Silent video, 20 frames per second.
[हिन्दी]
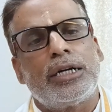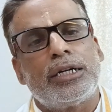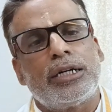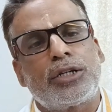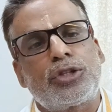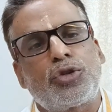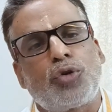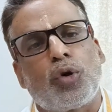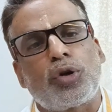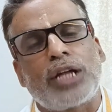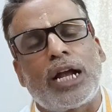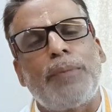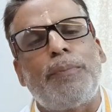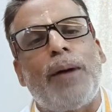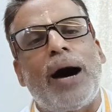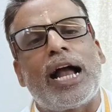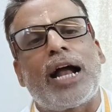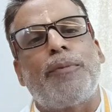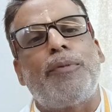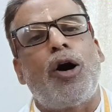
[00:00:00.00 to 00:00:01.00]
टोटल
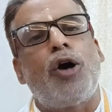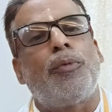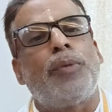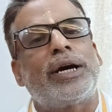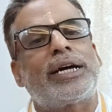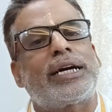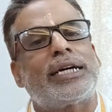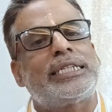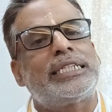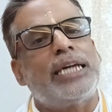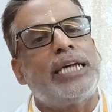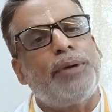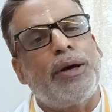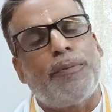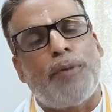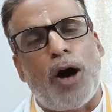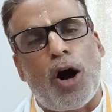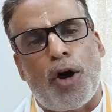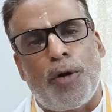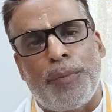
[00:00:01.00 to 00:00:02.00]
बारह भाव में किसी भी
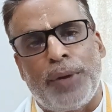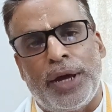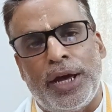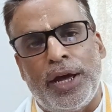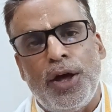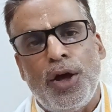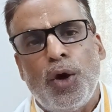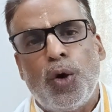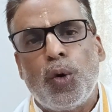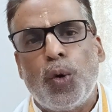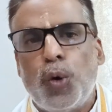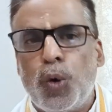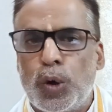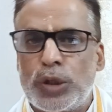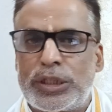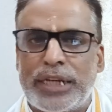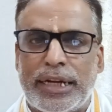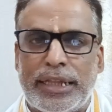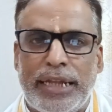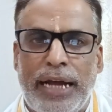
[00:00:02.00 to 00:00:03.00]
भाव में हो
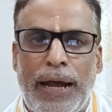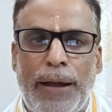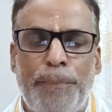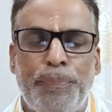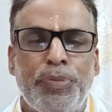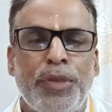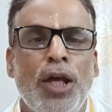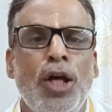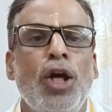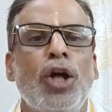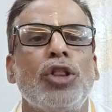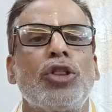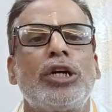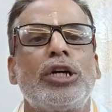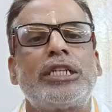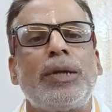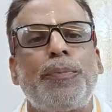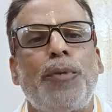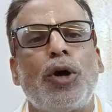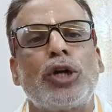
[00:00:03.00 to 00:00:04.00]
सकता है तो
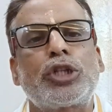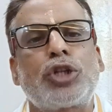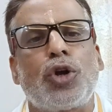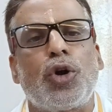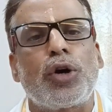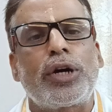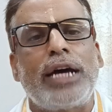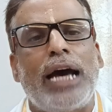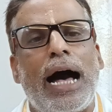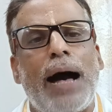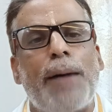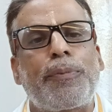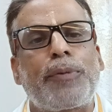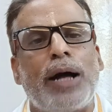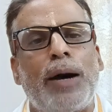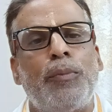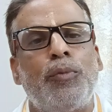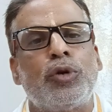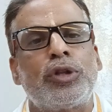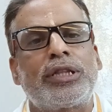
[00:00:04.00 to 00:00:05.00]
सपोज करो कि
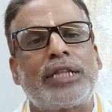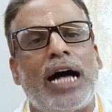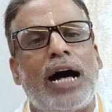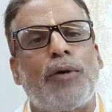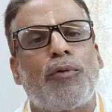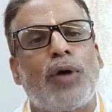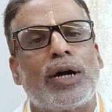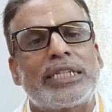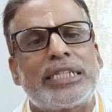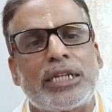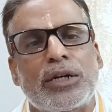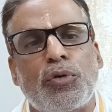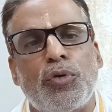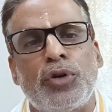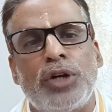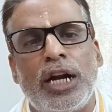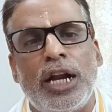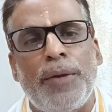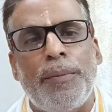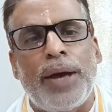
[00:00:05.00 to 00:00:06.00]
आपका मुंथा वर्ष
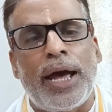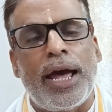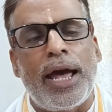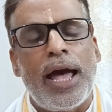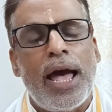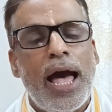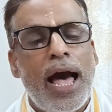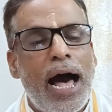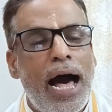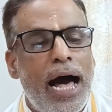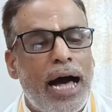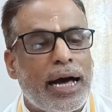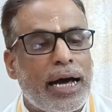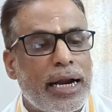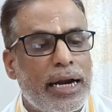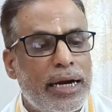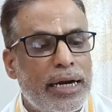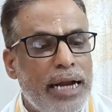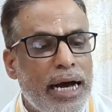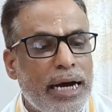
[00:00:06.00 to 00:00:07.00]
कुंडली में
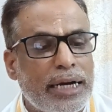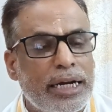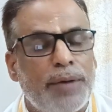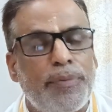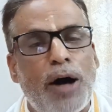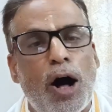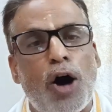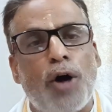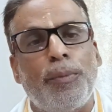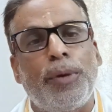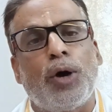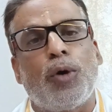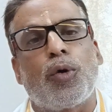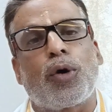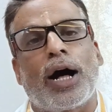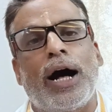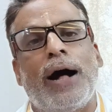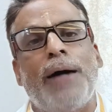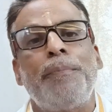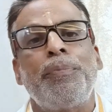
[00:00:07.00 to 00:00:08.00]
अगर लग्न भाव में
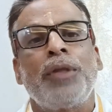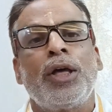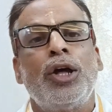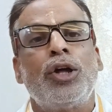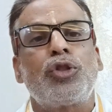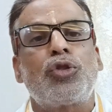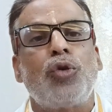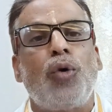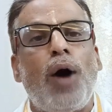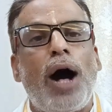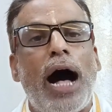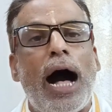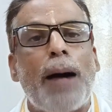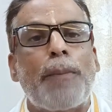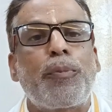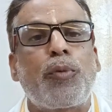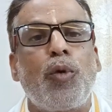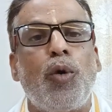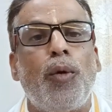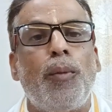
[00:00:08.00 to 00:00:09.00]
होगा तो
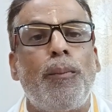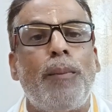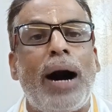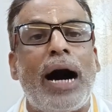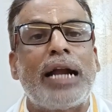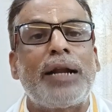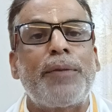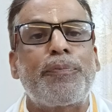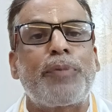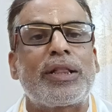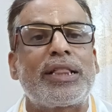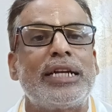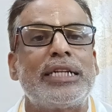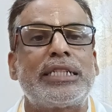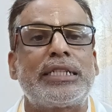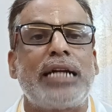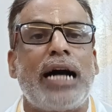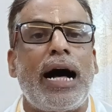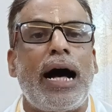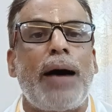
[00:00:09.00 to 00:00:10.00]
आपको मान
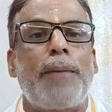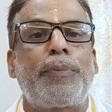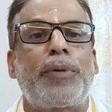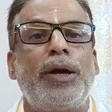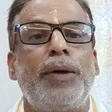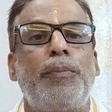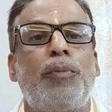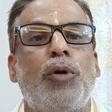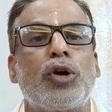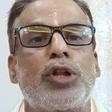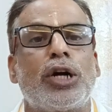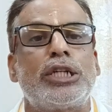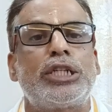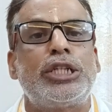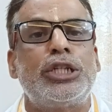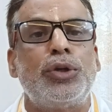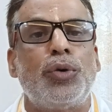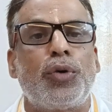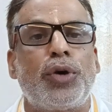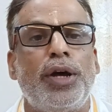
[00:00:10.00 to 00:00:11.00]
प्रतिष्ठा आपकी बहुत
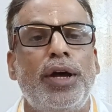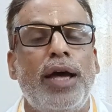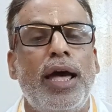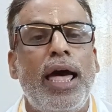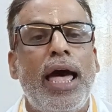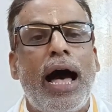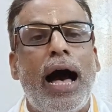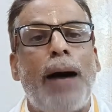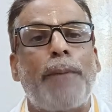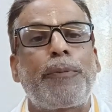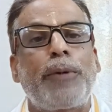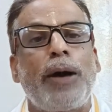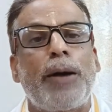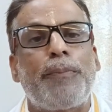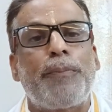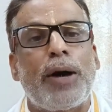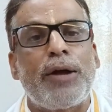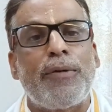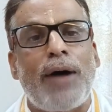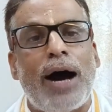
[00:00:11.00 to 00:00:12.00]
अच्छी होगी आपके
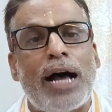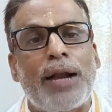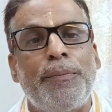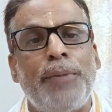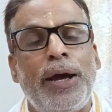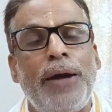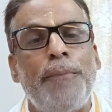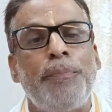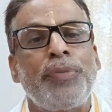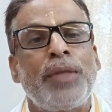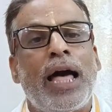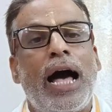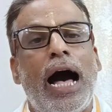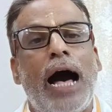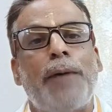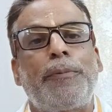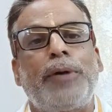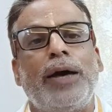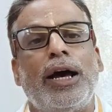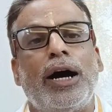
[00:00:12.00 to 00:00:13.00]
परिवार में
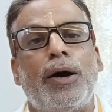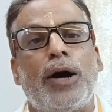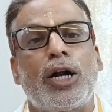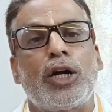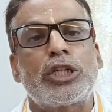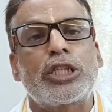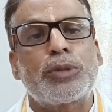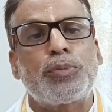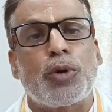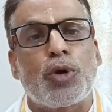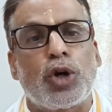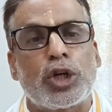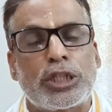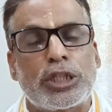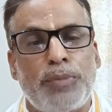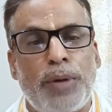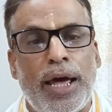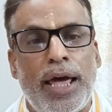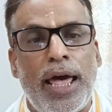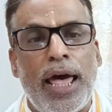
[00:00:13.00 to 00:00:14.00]
आपके अड़ोस पड़ोस
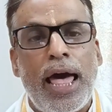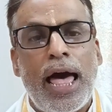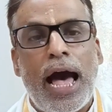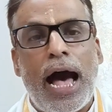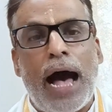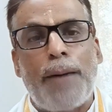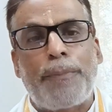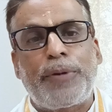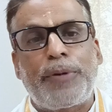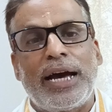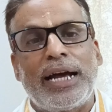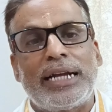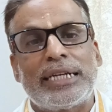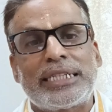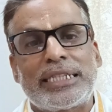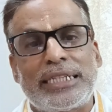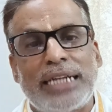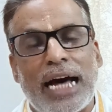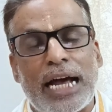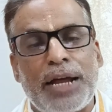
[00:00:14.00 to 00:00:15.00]
में आपके
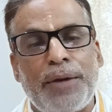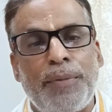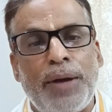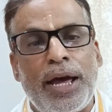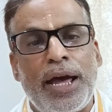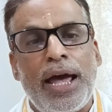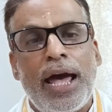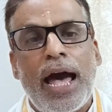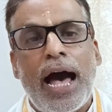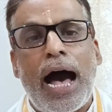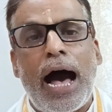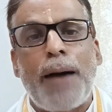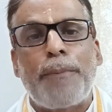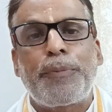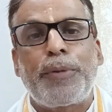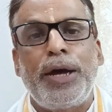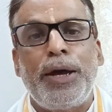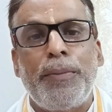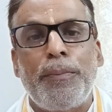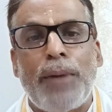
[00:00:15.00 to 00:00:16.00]
रिश्तेदारी में
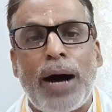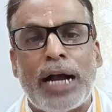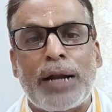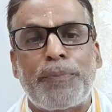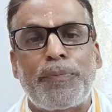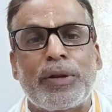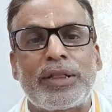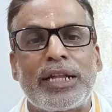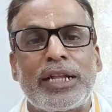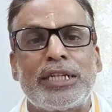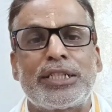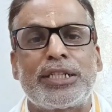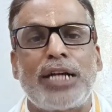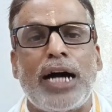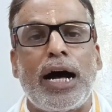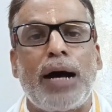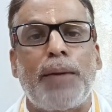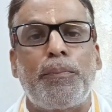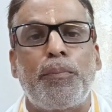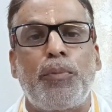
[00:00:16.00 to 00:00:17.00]
आपकी मान प्रतिष्ठा
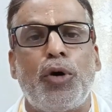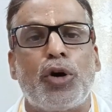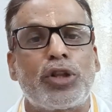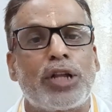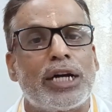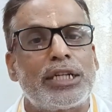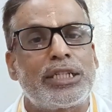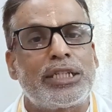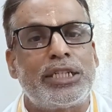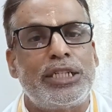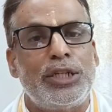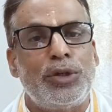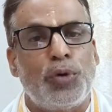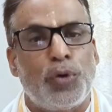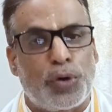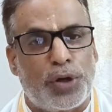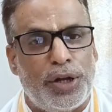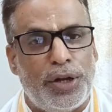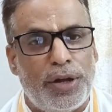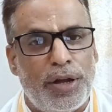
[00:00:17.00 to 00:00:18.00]
बहुत अच्छी
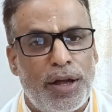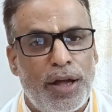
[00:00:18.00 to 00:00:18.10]
होगी